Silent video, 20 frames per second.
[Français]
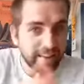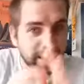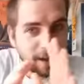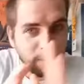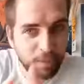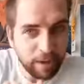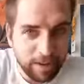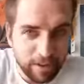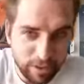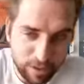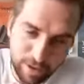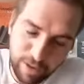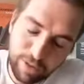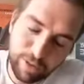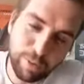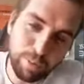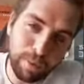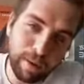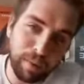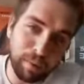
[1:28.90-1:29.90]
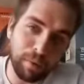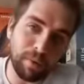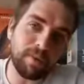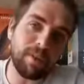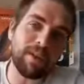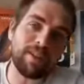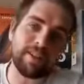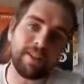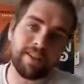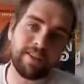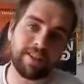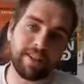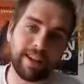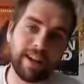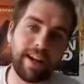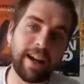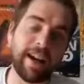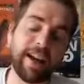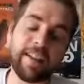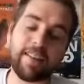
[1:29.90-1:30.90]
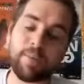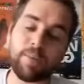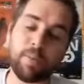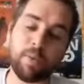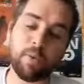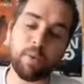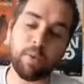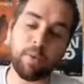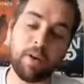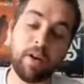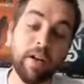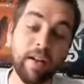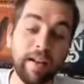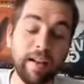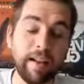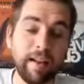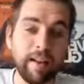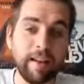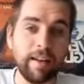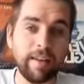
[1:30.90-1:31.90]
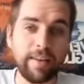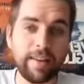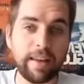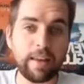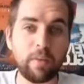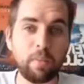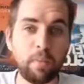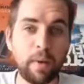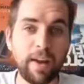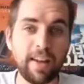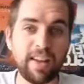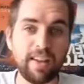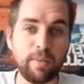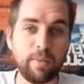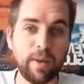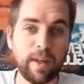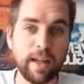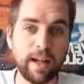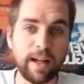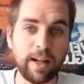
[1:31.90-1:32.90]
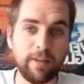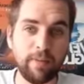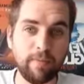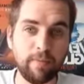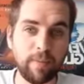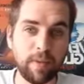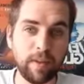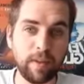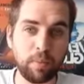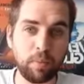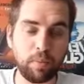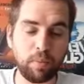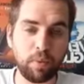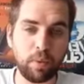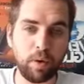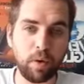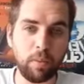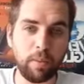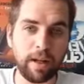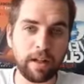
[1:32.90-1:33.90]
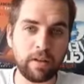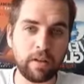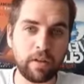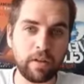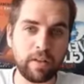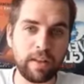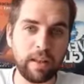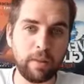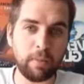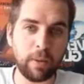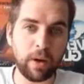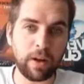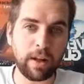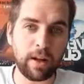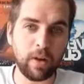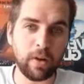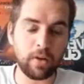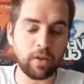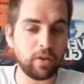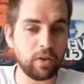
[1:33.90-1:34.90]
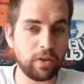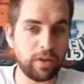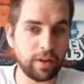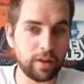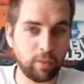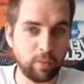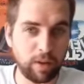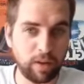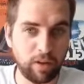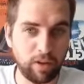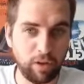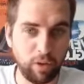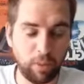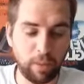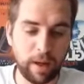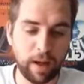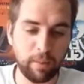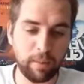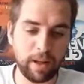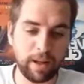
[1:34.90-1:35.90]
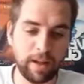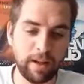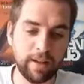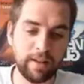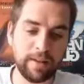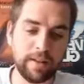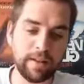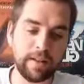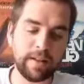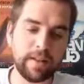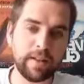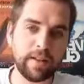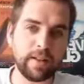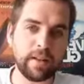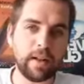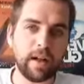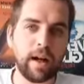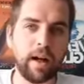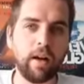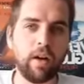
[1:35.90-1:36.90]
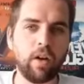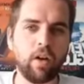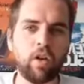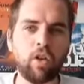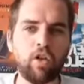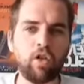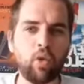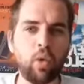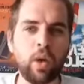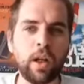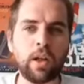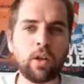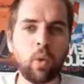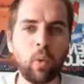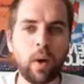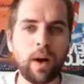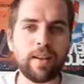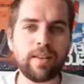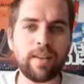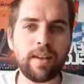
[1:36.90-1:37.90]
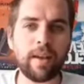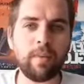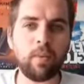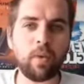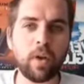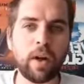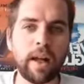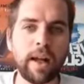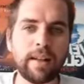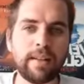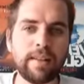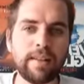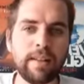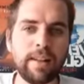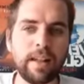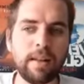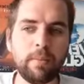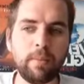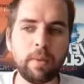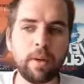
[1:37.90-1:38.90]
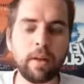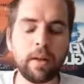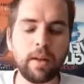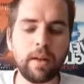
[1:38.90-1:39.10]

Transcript: eh ben, je suis super content parce que la Channel Race, pour le moment, ça se passe bien. Pour le bateau Skipper 42, ça se passe super bien. Alors, je suis troisième de la team.